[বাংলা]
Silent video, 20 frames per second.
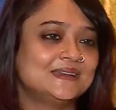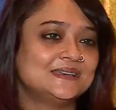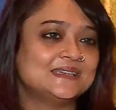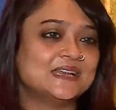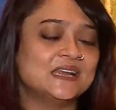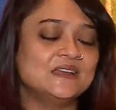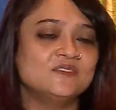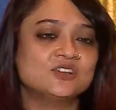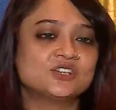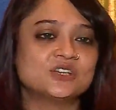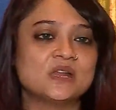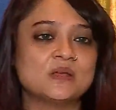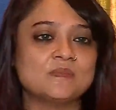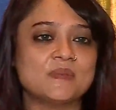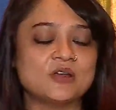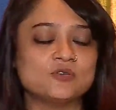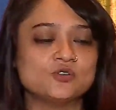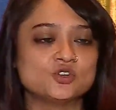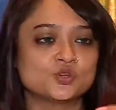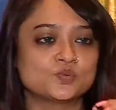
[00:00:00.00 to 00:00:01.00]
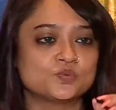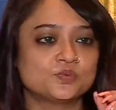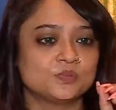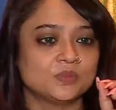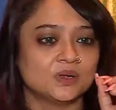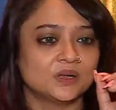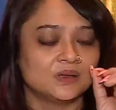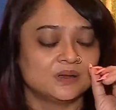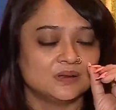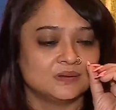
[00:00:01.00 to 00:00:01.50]
টেলিভিশনের মানুষ
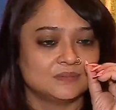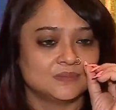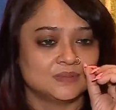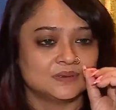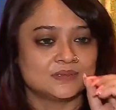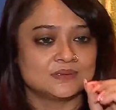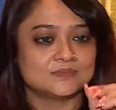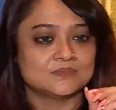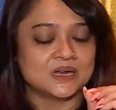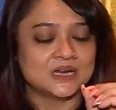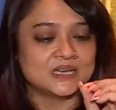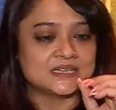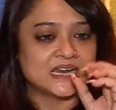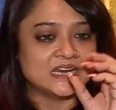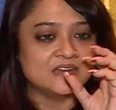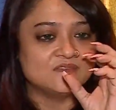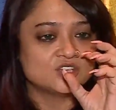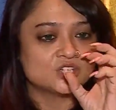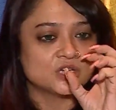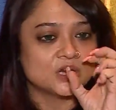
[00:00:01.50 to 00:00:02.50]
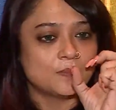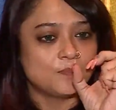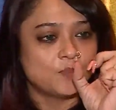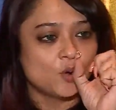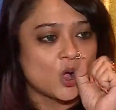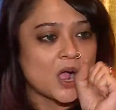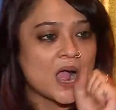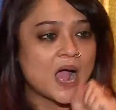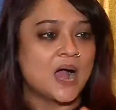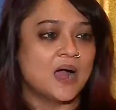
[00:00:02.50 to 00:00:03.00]
মানে টেলিভিশনে
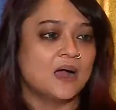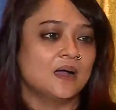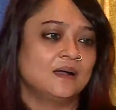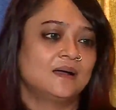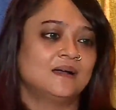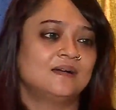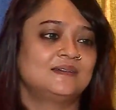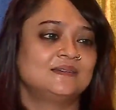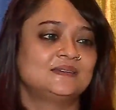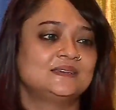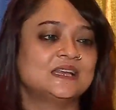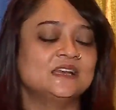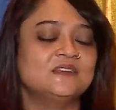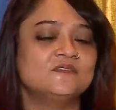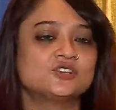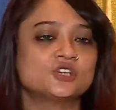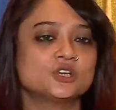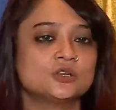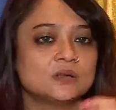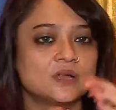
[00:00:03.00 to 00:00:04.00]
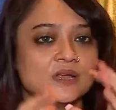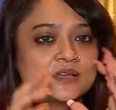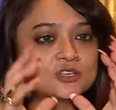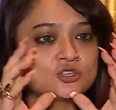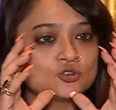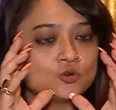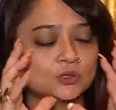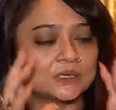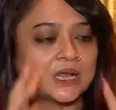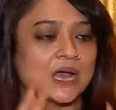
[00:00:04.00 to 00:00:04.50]
পোকা টেলিভিশনের
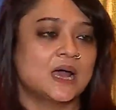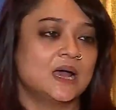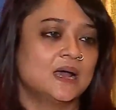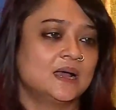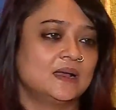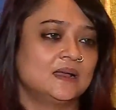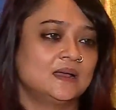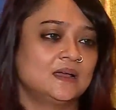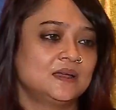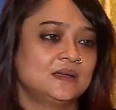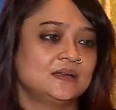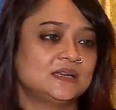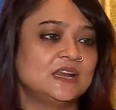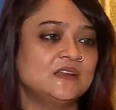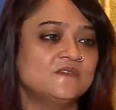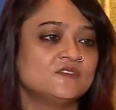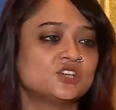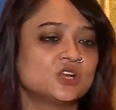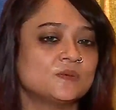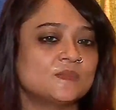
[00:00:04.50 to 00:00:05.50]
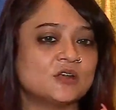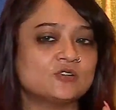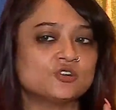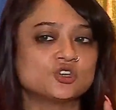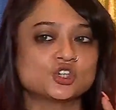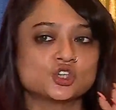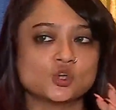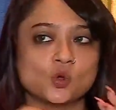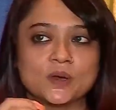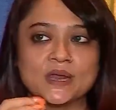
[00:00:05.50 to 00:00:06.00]
শ্রোতা টেলিভিশন
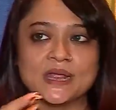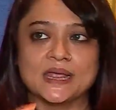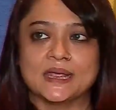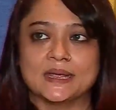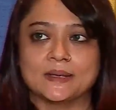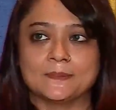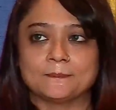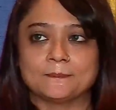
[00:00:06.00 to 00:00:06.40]
মানুষ শোনে